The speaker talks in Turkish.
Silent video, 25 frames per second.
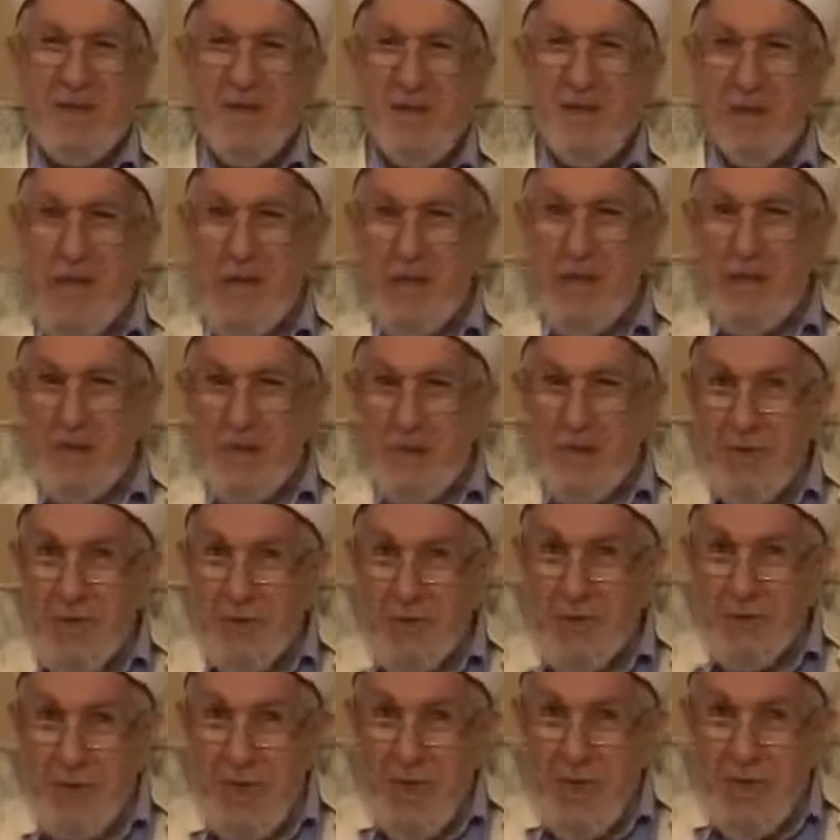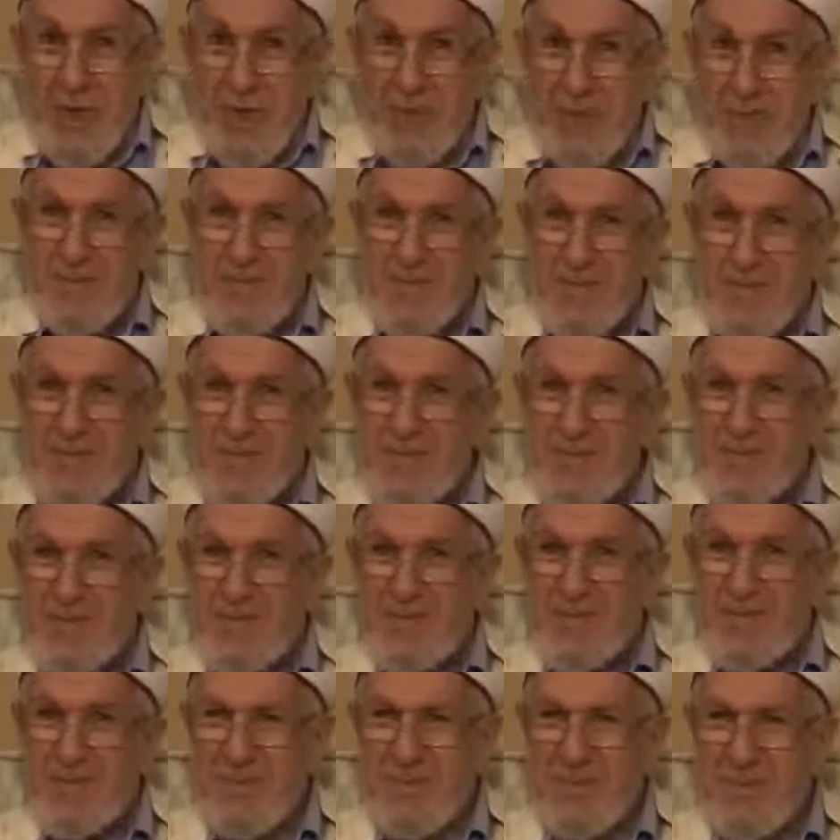Bunlarla uğraşıyor adam.
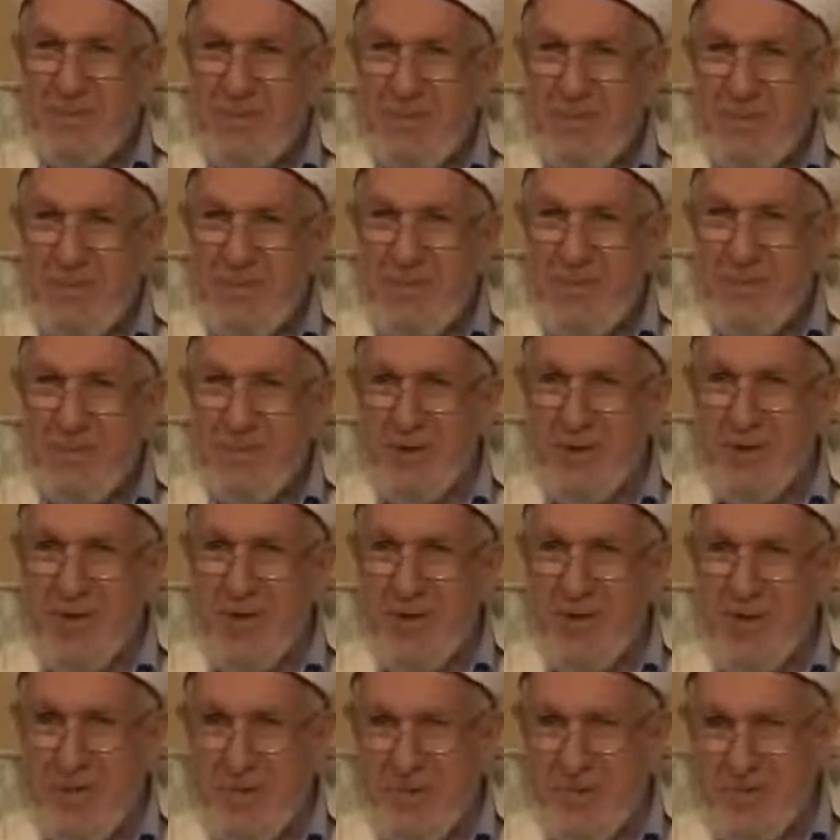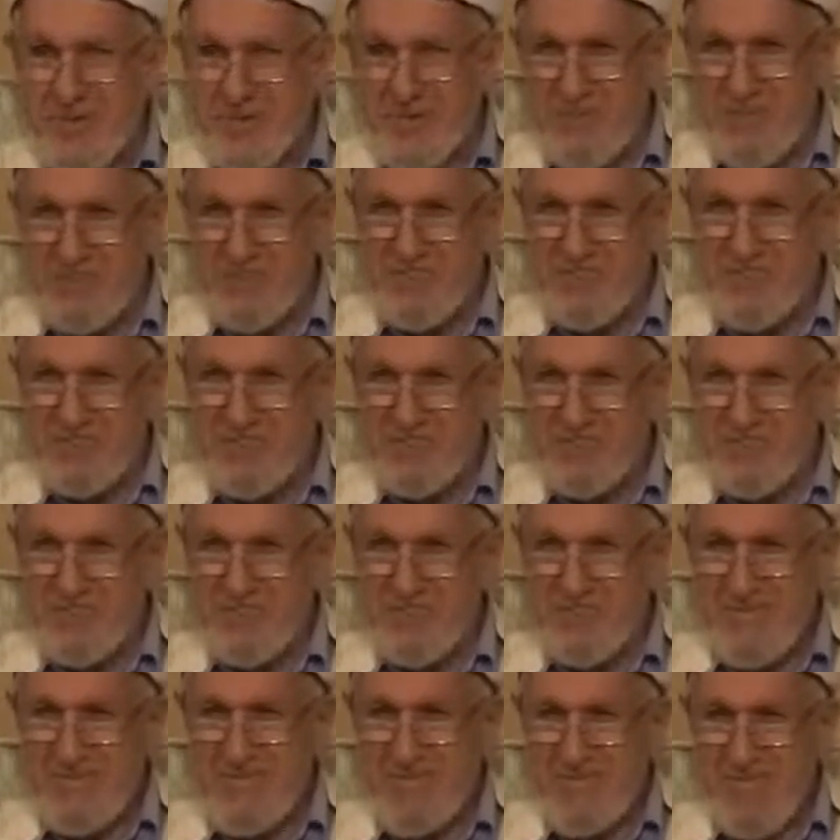Titriyor adam.
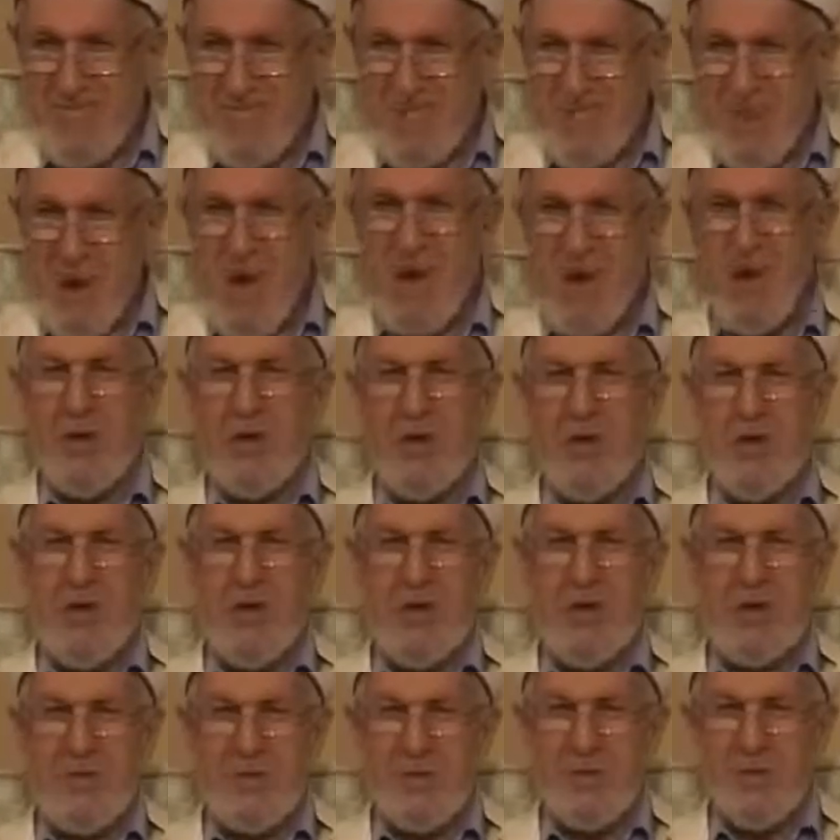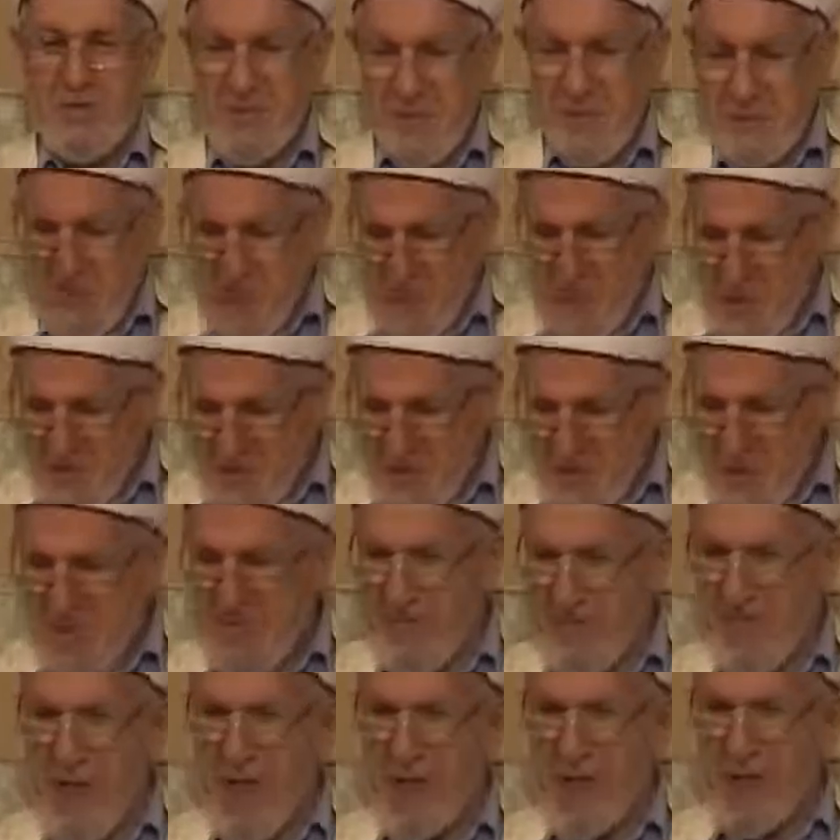Arkadan yani
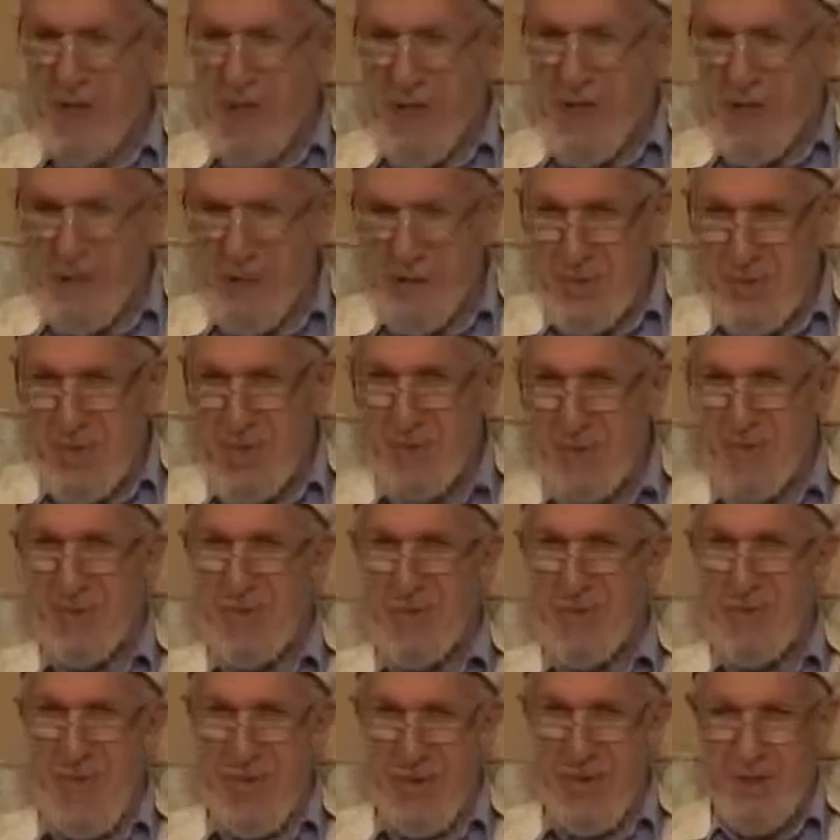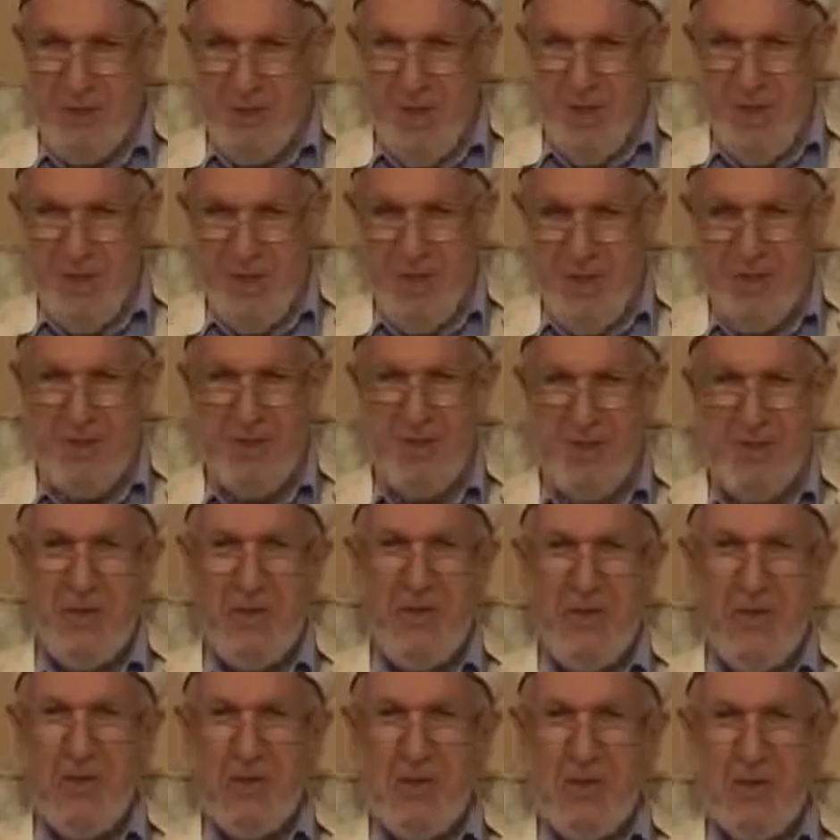şey falan çalmıyor. Şarkı markı.
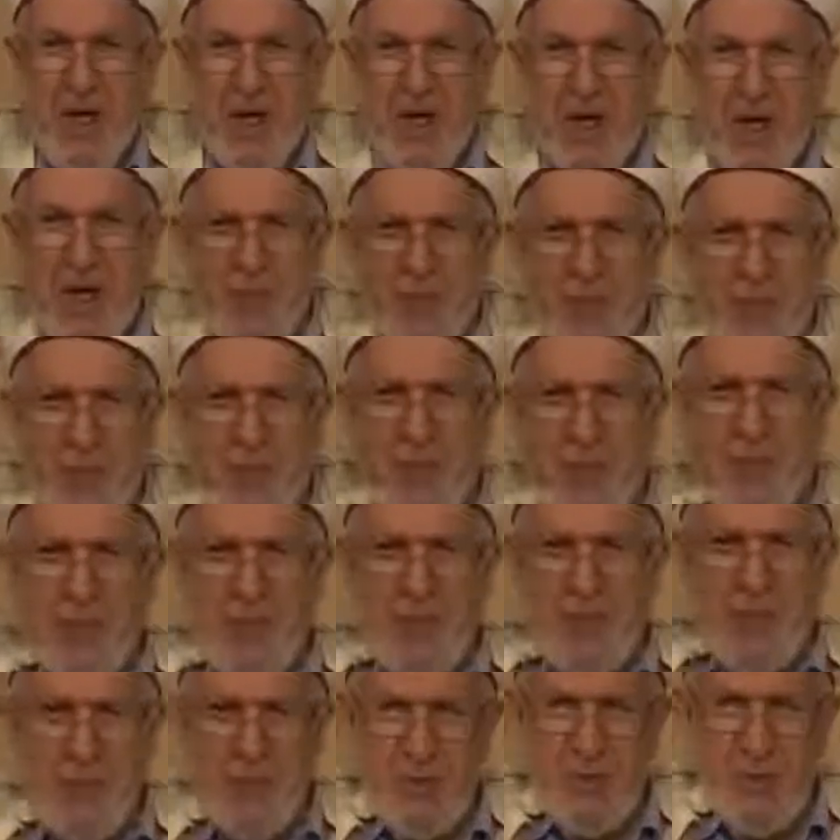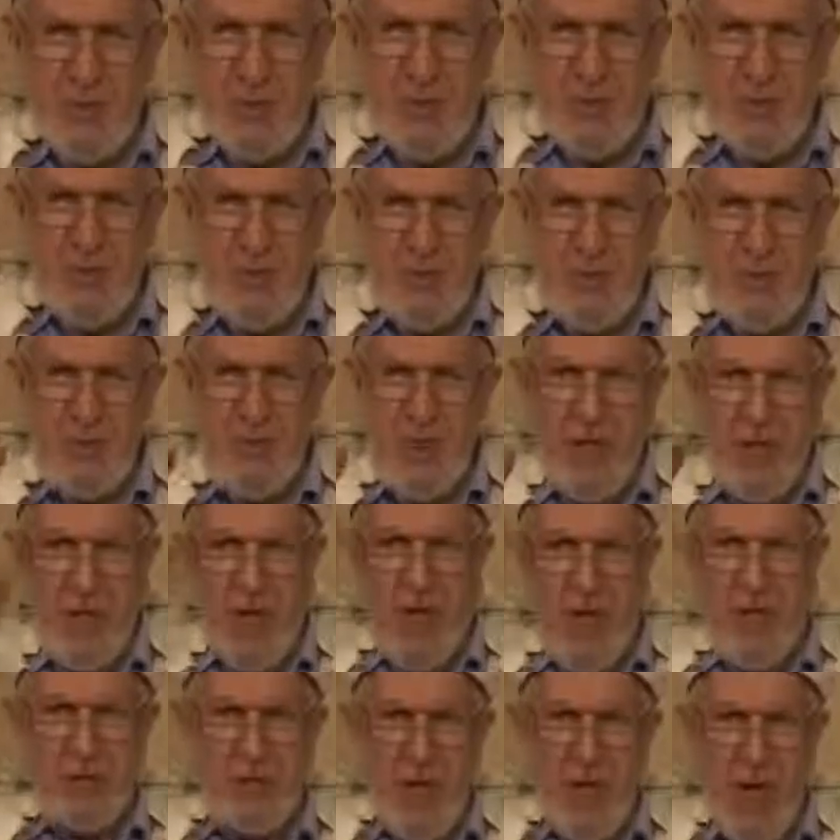Cenaze robosun bu.
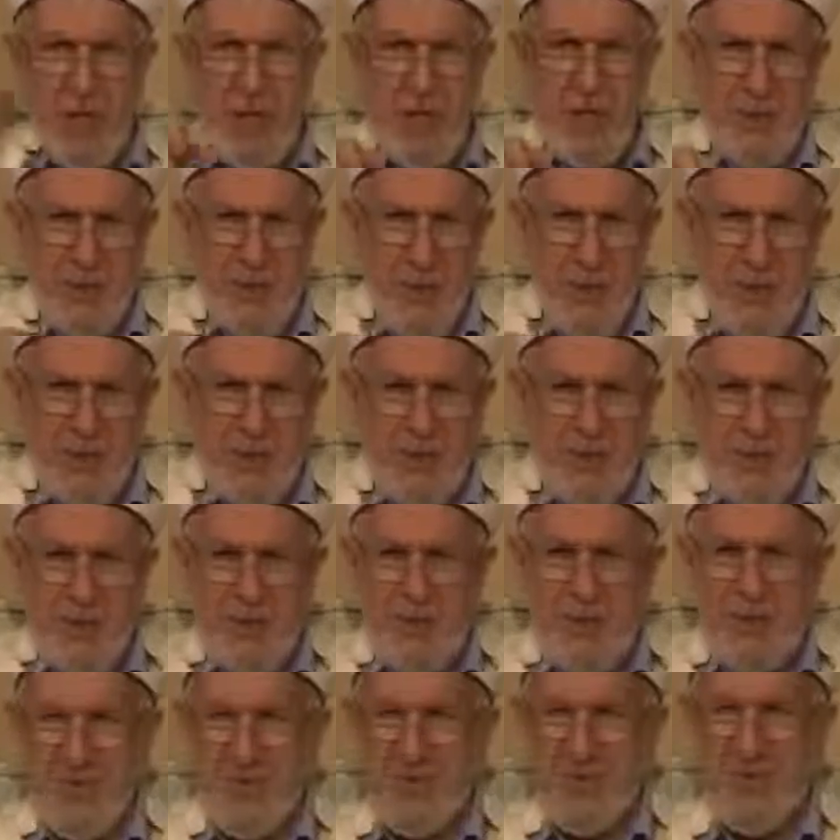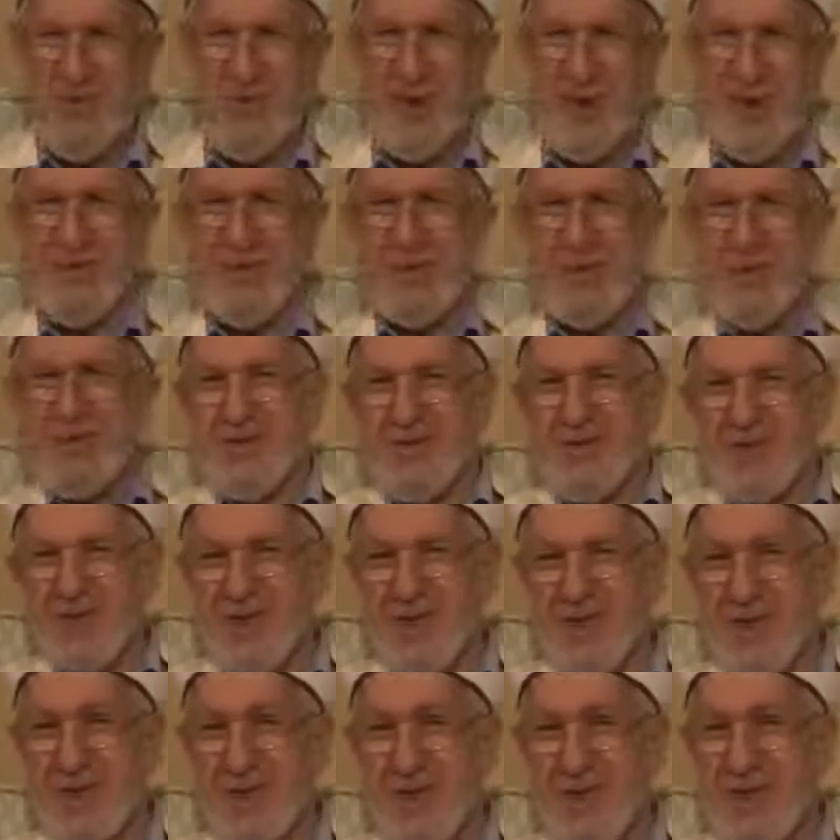Neden şarkı çalmıyorsun? Yahu
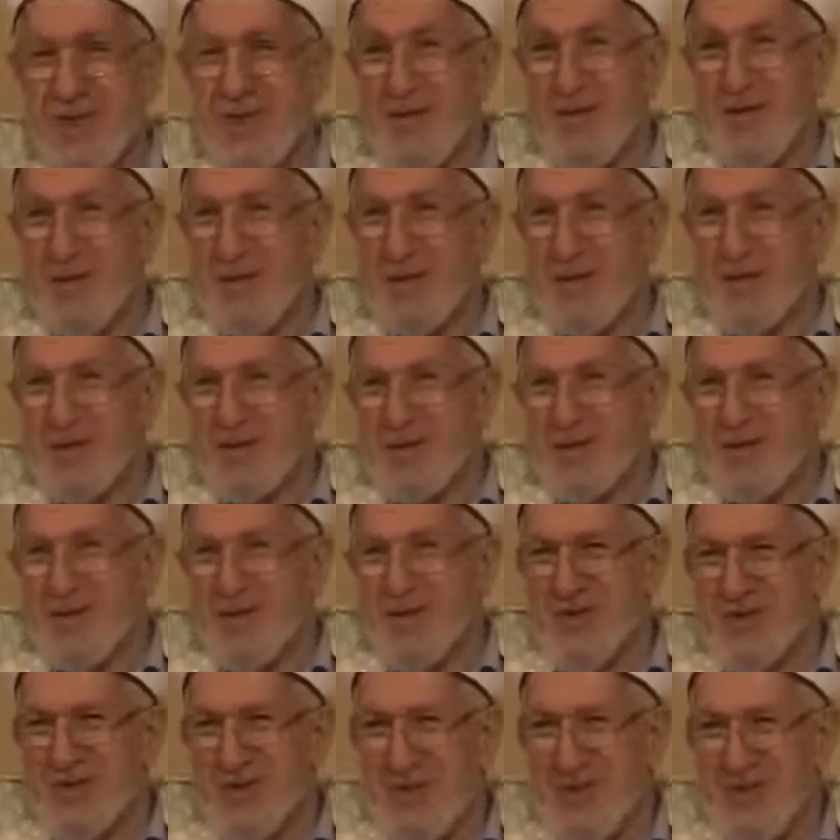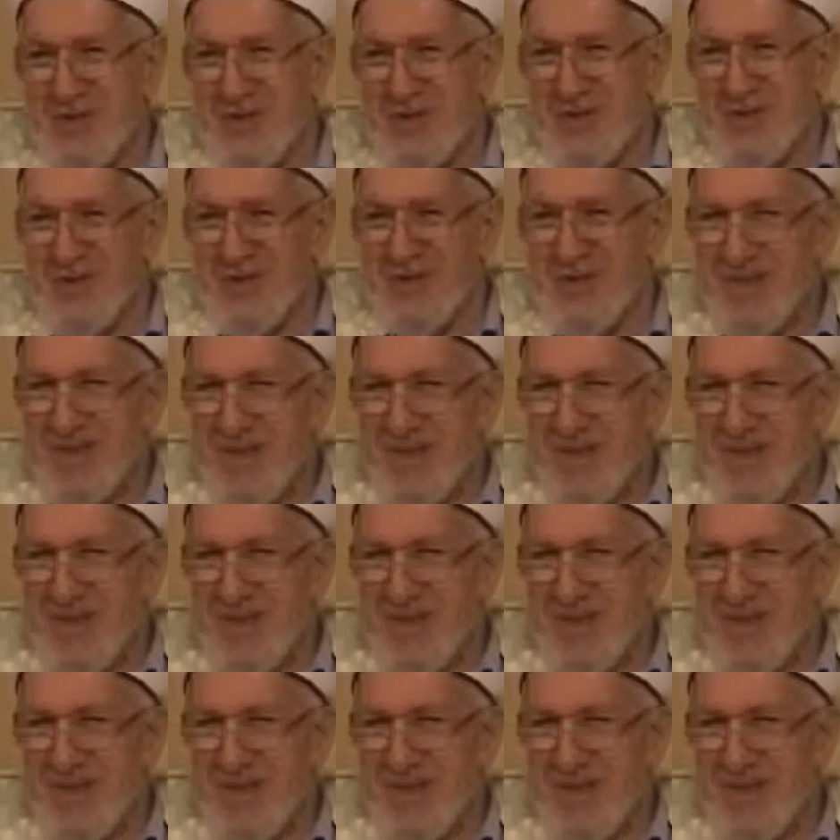ecelle boğuşuyorsun ya.